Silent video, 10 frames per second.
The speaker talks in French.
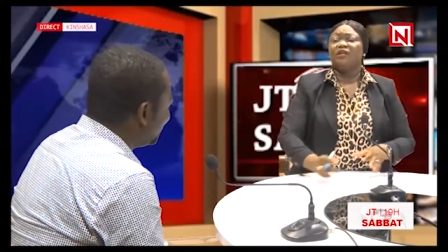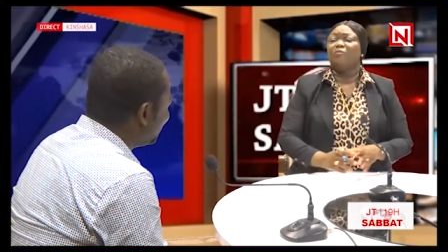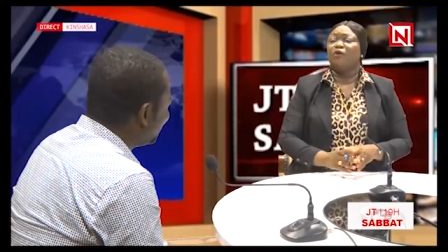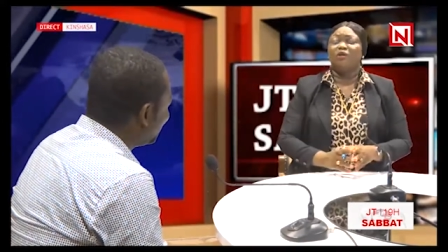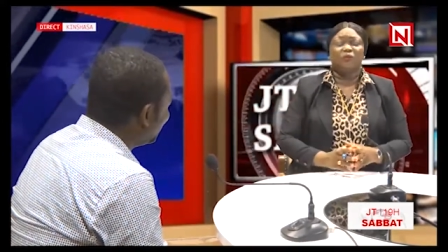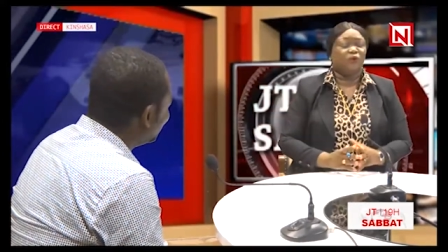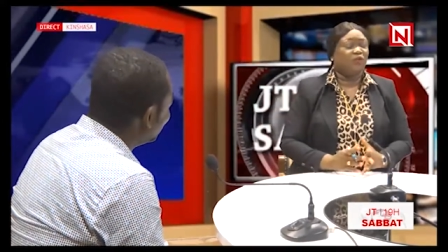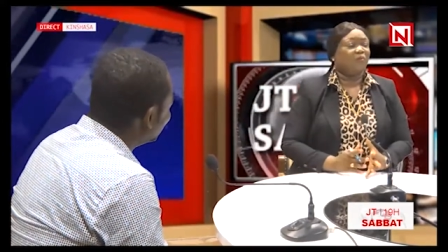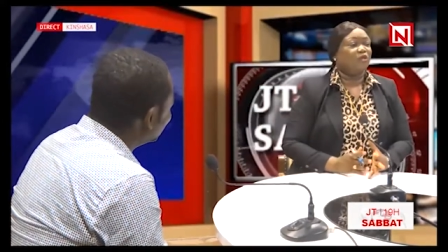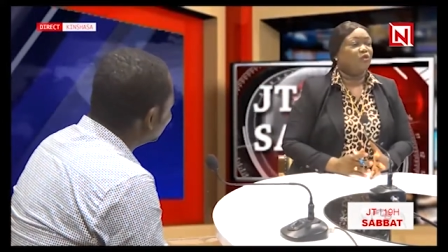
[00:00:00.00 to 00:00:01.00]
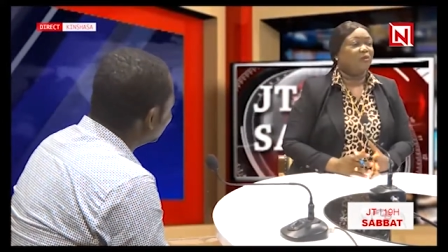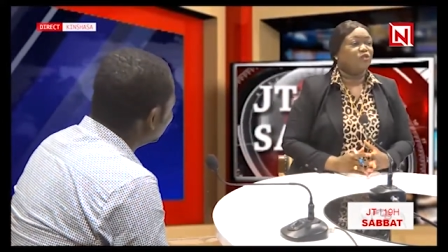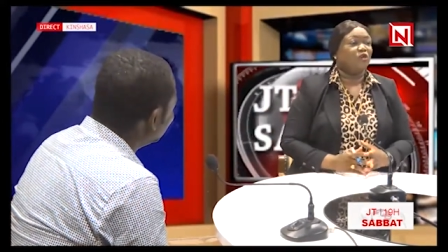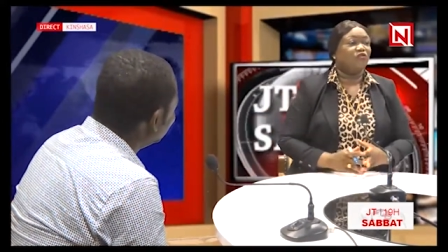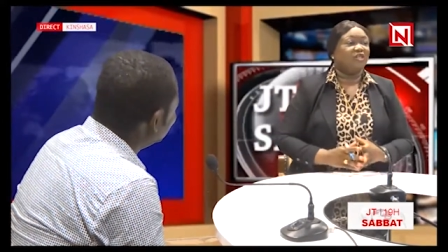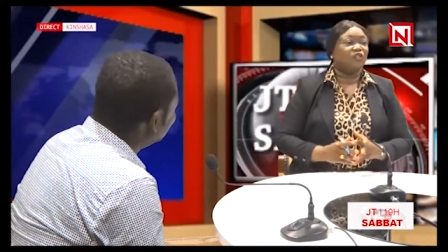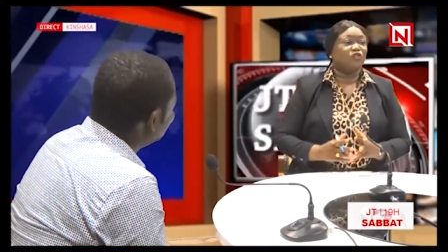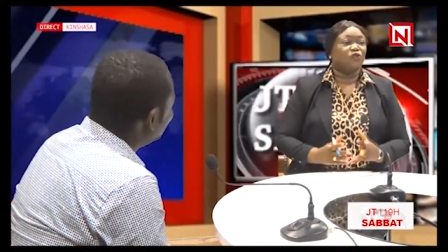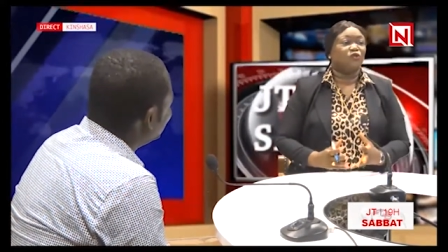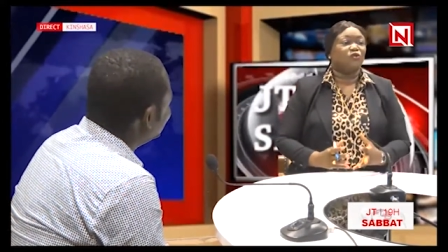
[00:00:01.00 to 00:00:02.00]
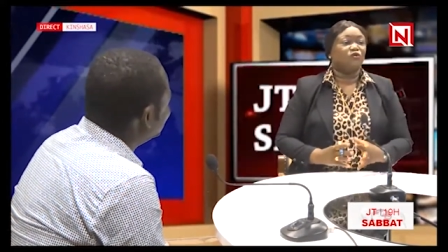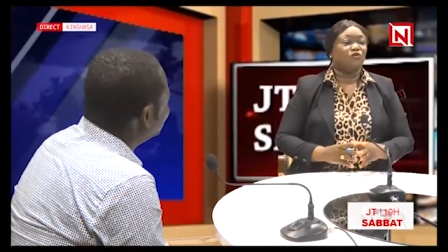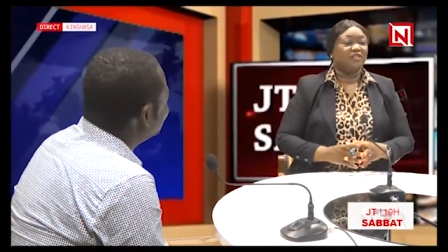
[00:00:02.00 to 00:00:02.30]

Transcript: d'abord une préoccupation pasteur Vous êtes chantre, vous